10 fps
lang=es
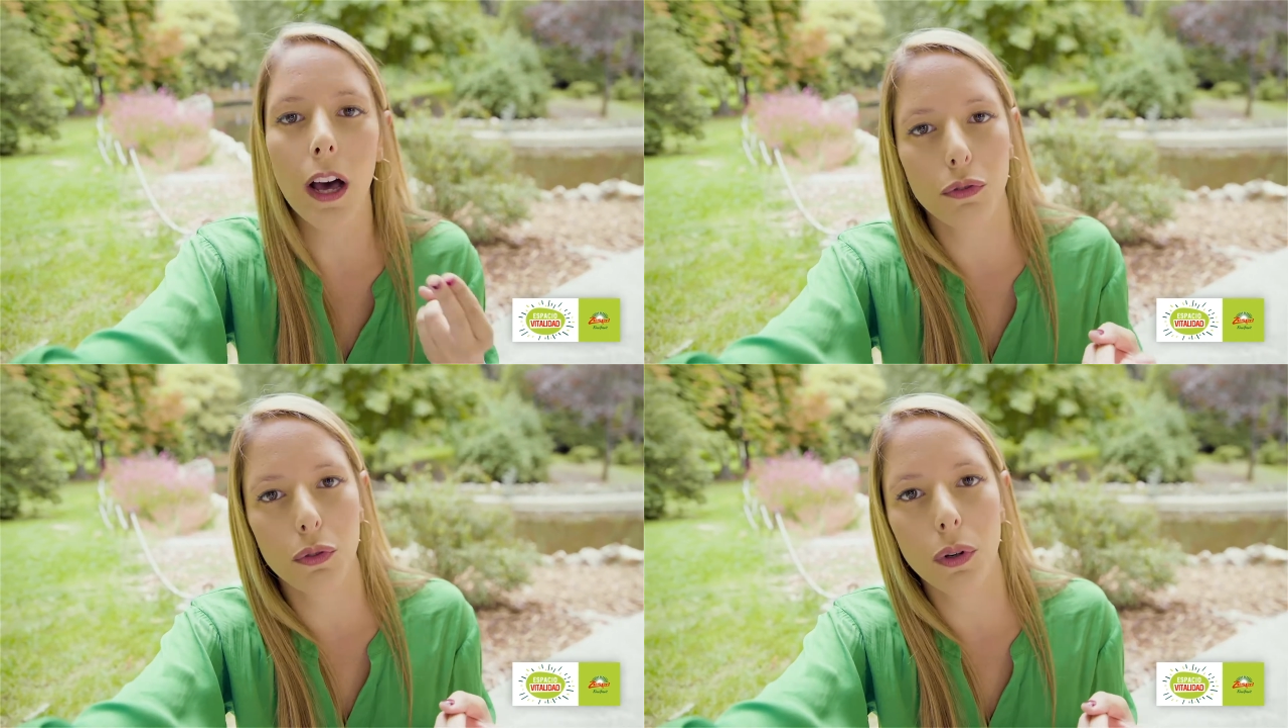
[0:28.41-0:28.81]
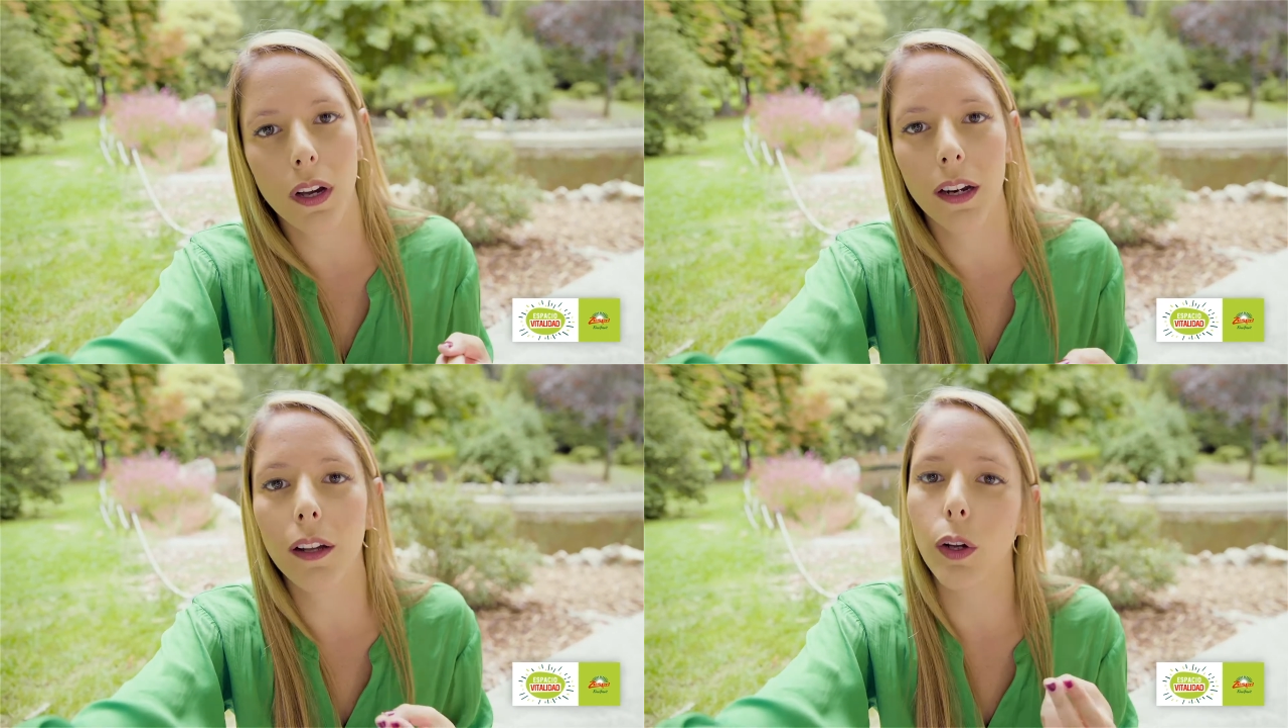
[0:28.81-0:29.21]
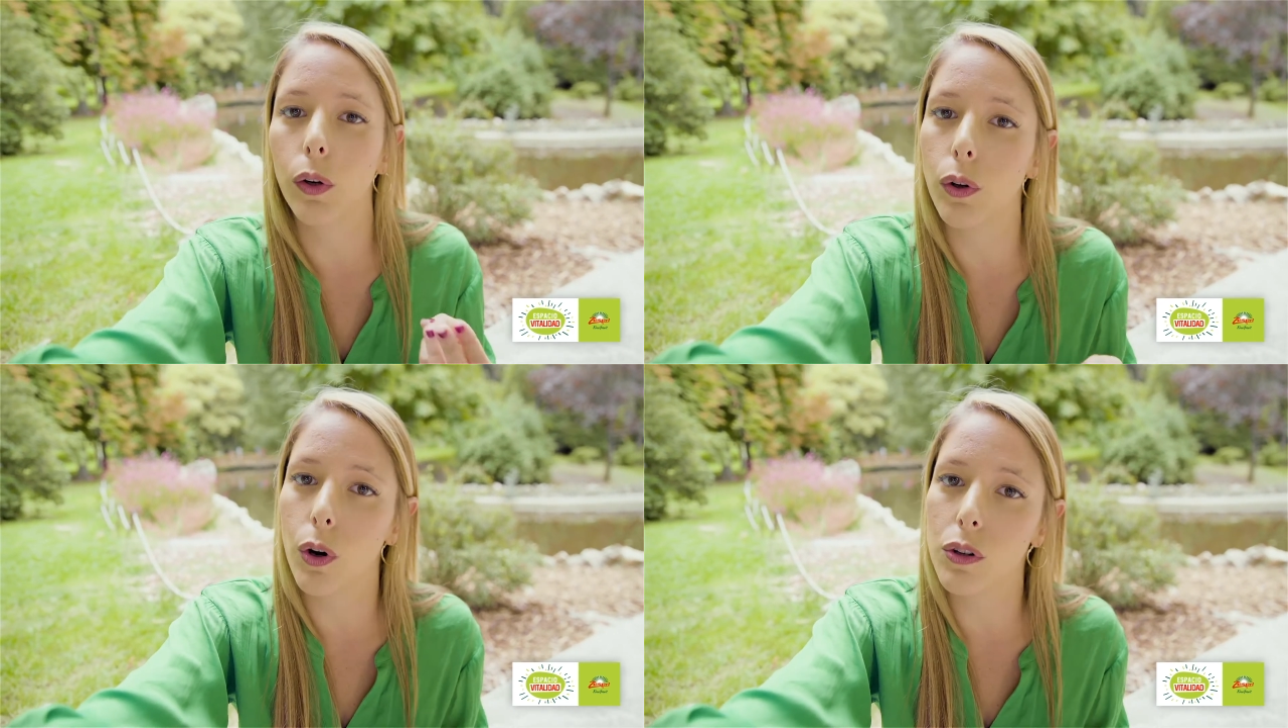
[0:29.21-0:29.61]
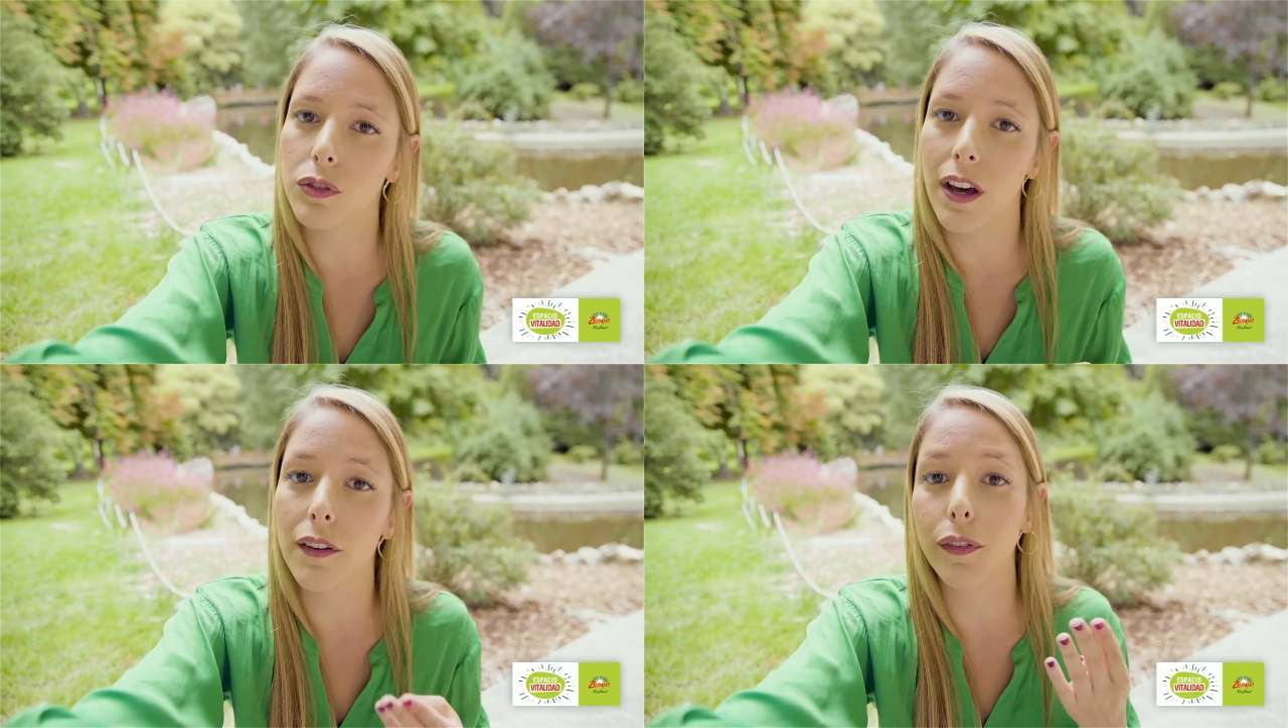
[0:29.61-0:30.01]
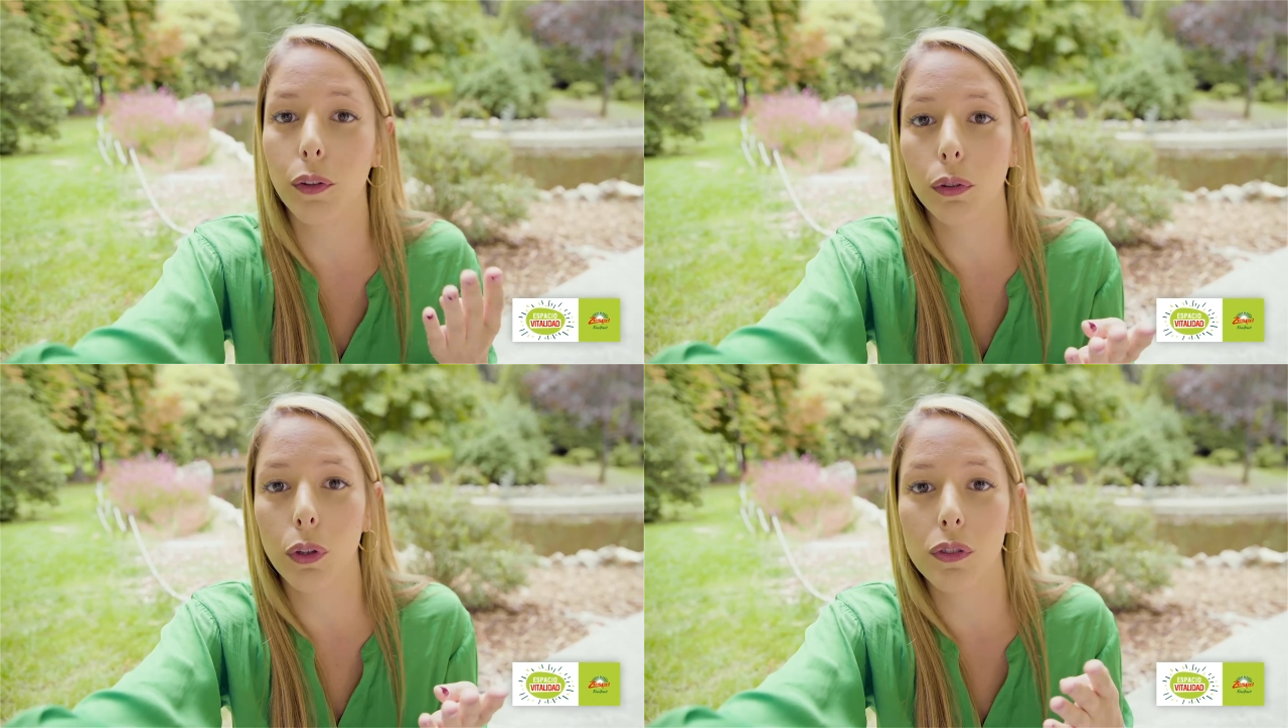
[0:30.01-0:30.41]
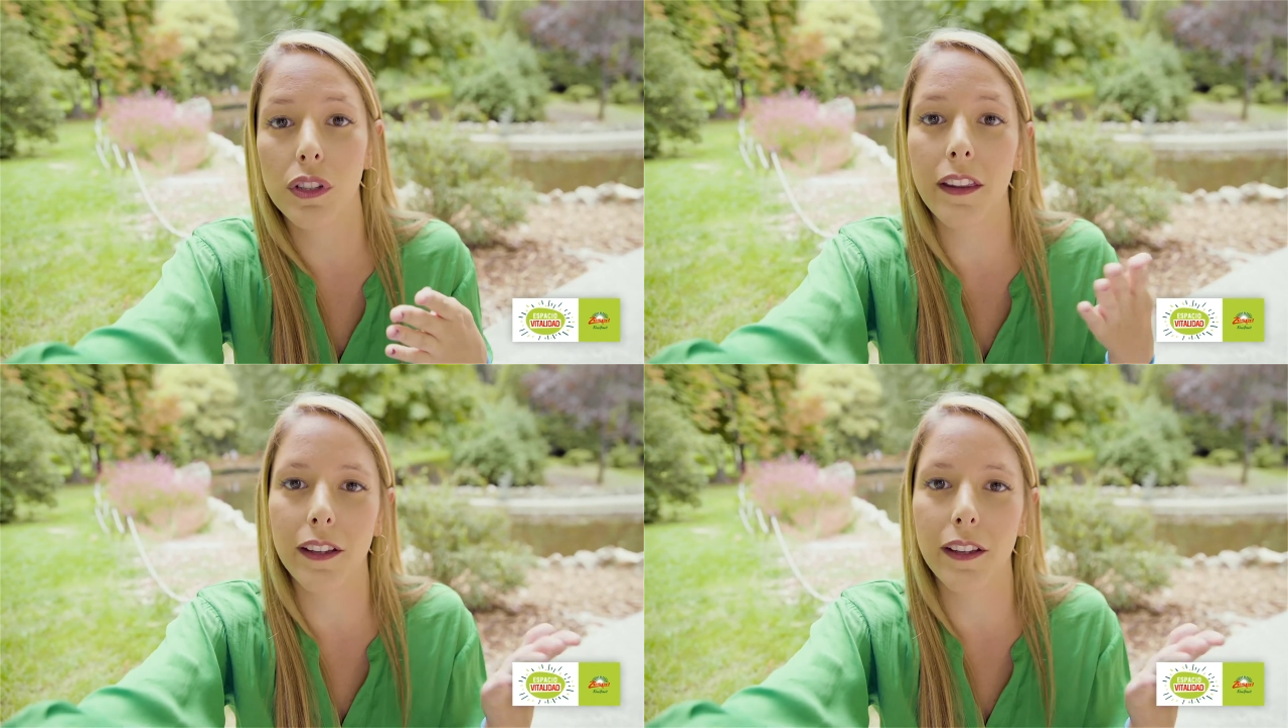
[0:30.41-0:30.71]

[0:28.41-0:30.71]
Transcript: azúcar, glucosa, fructosa,